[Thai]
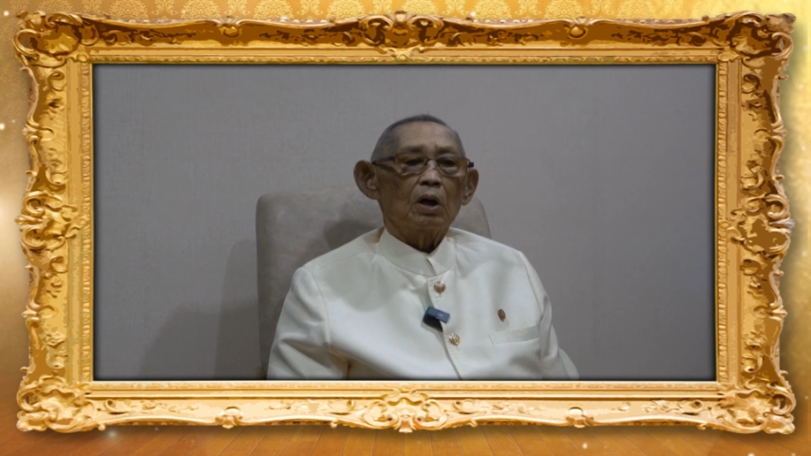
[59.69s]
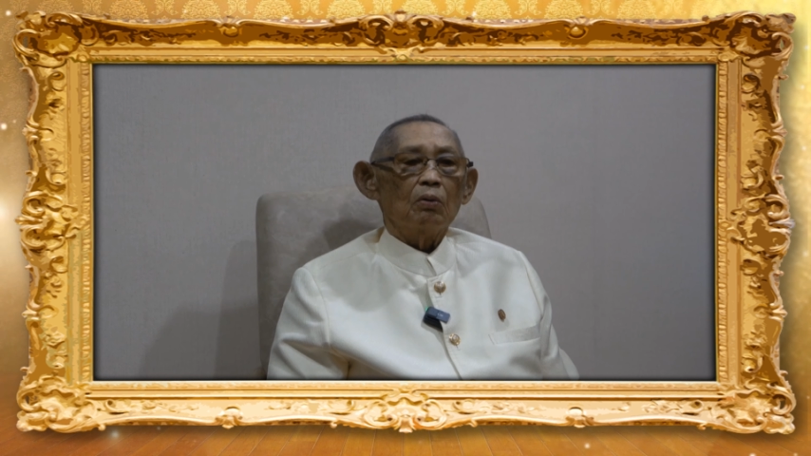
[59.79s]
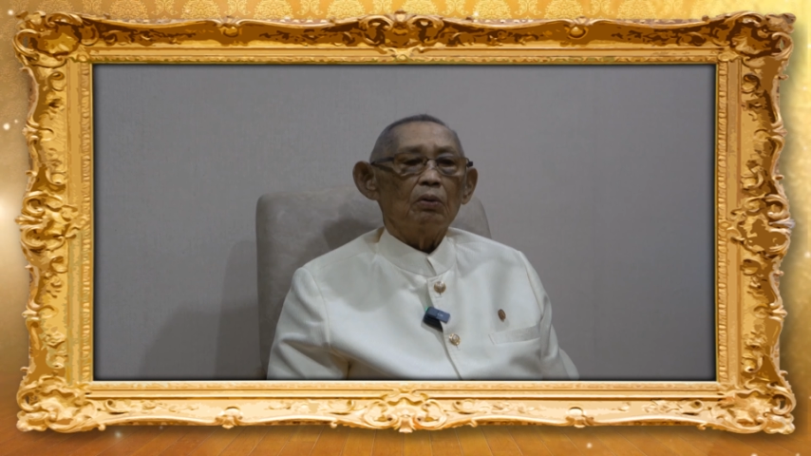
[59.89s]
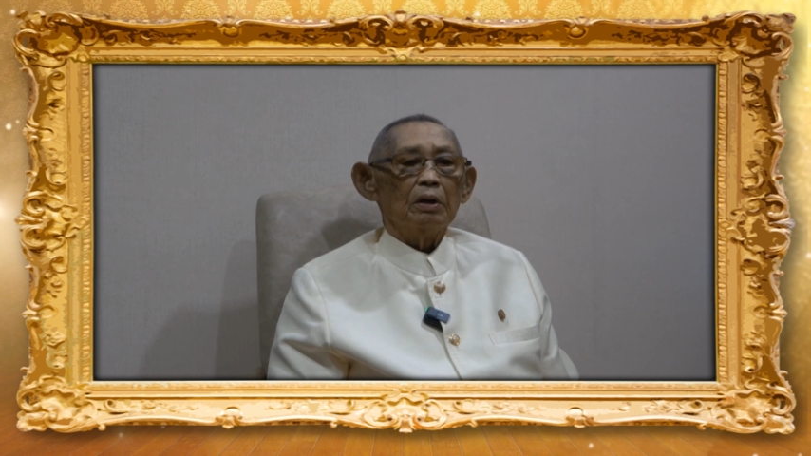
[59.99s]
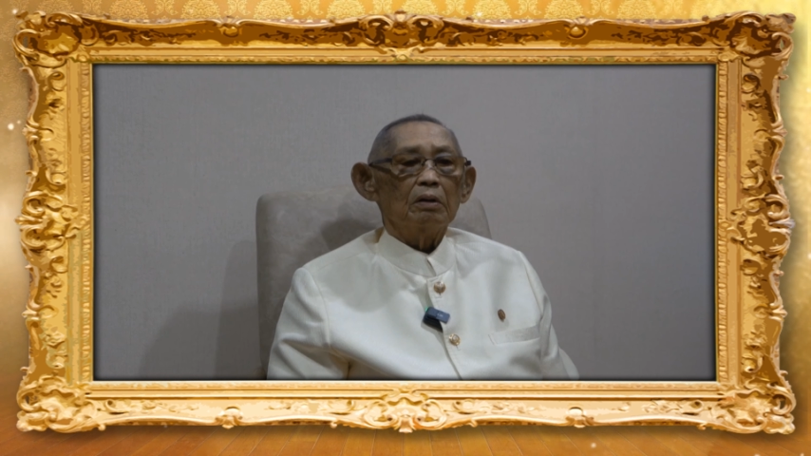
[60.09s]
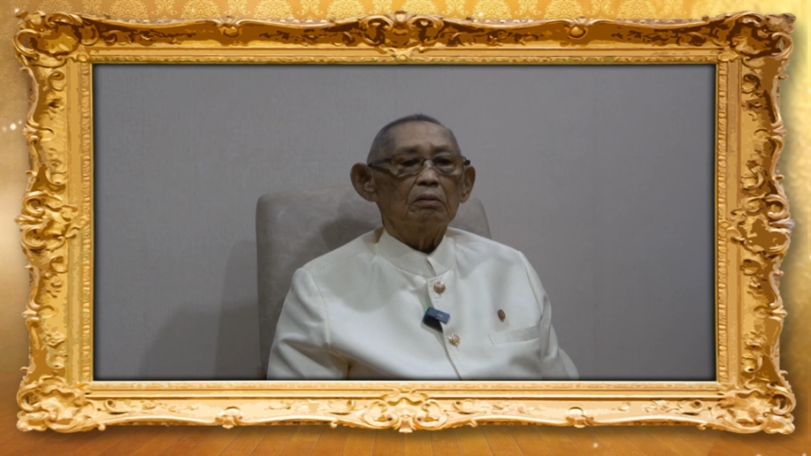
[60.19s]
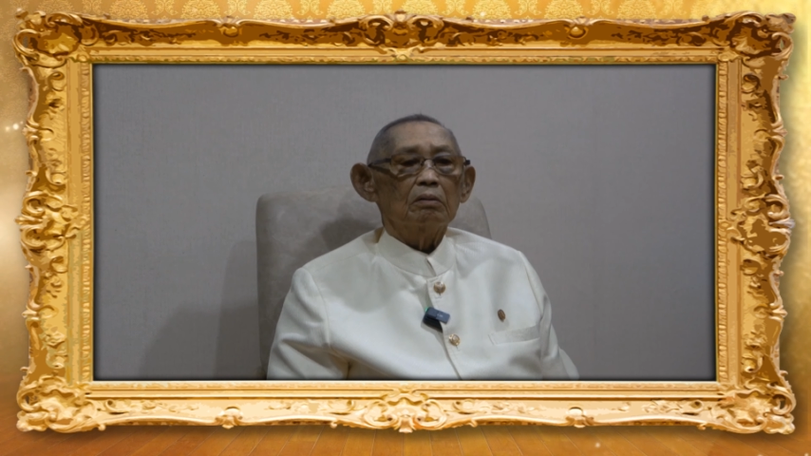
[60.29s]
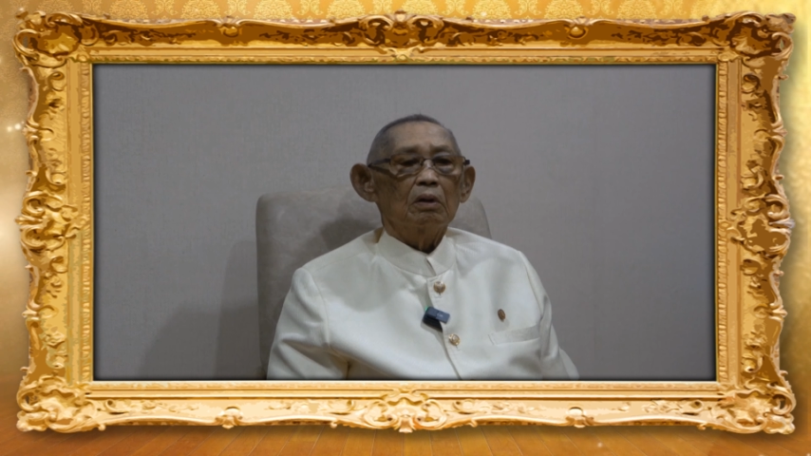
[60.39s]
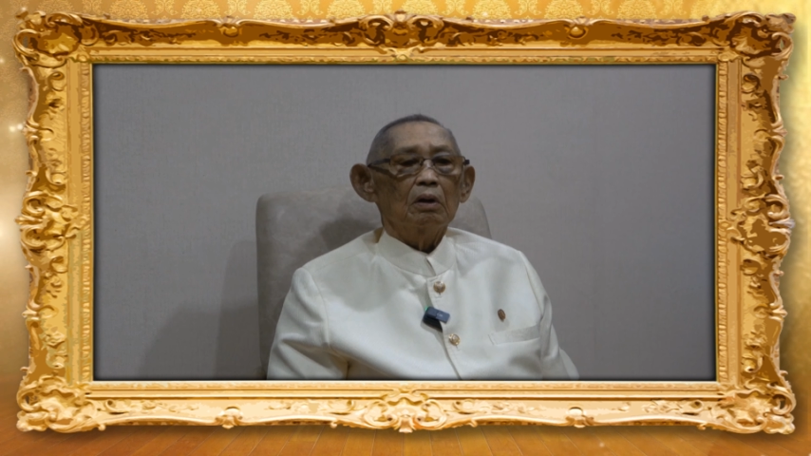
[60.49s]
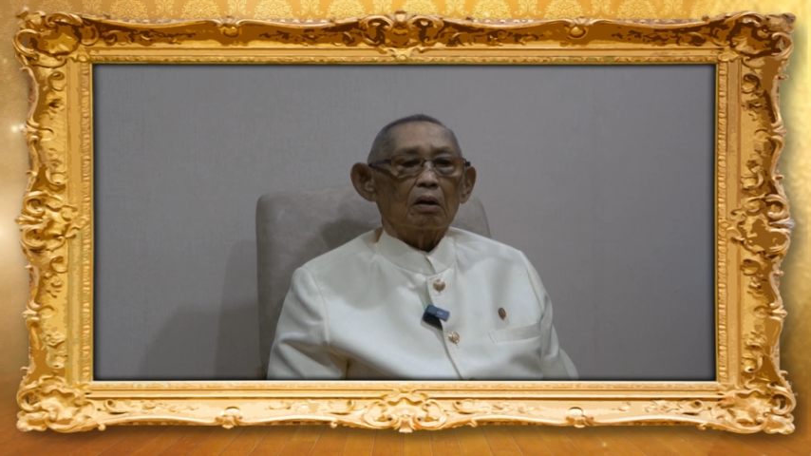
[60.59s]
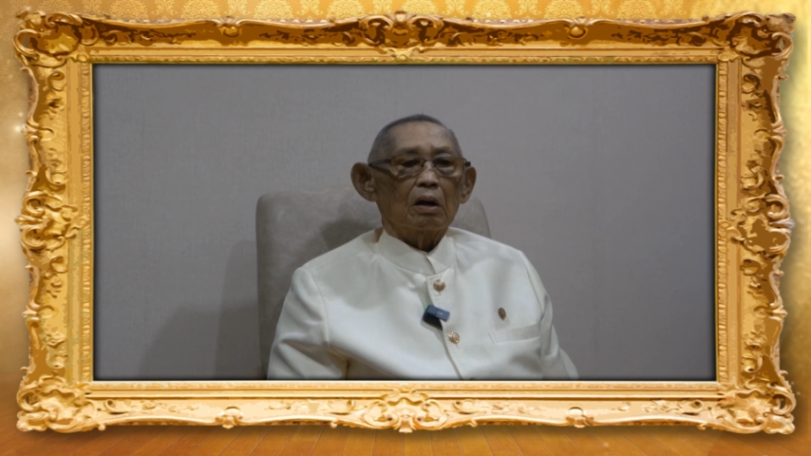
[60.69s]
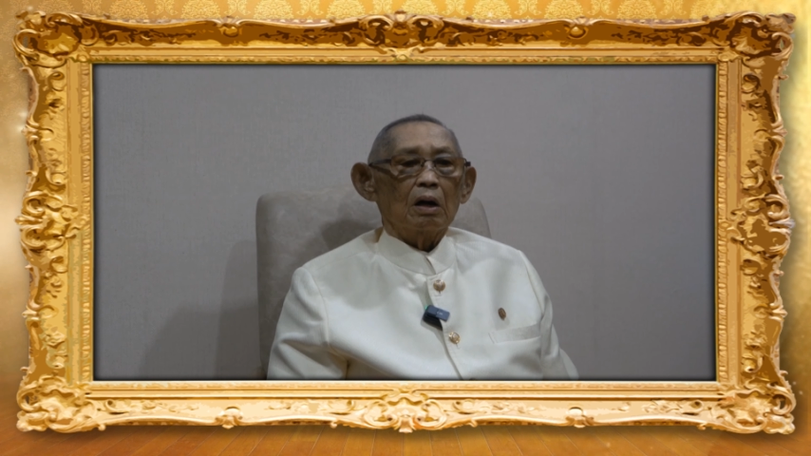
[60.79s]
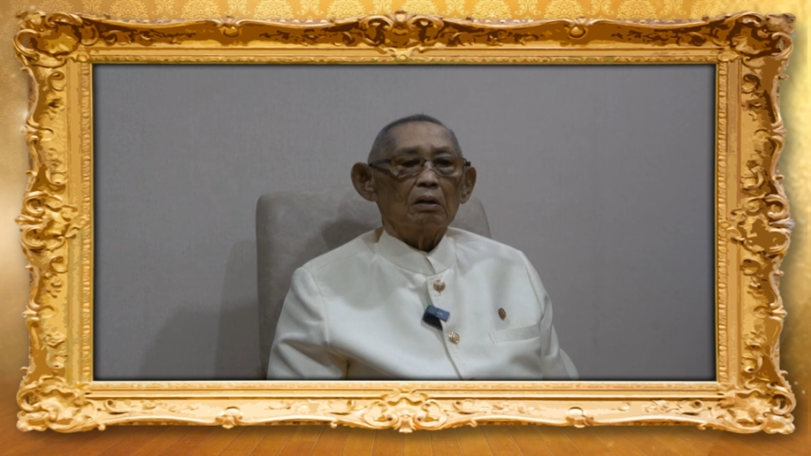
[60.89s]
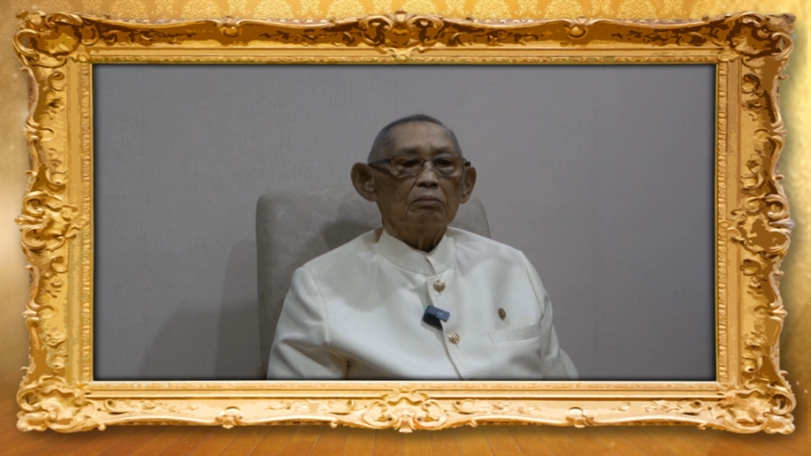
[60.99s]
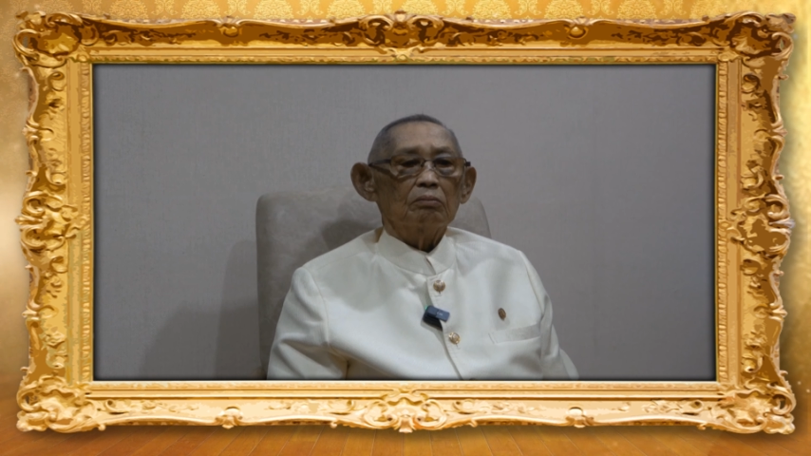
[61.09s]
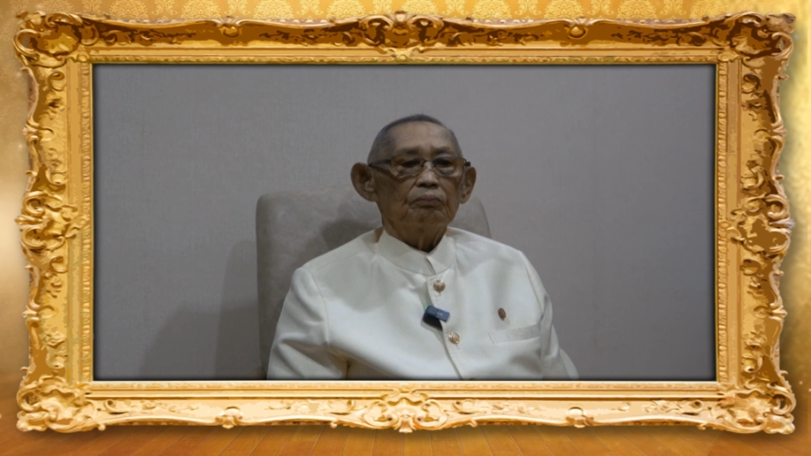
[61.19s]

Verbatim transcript: เข้าเรียนการ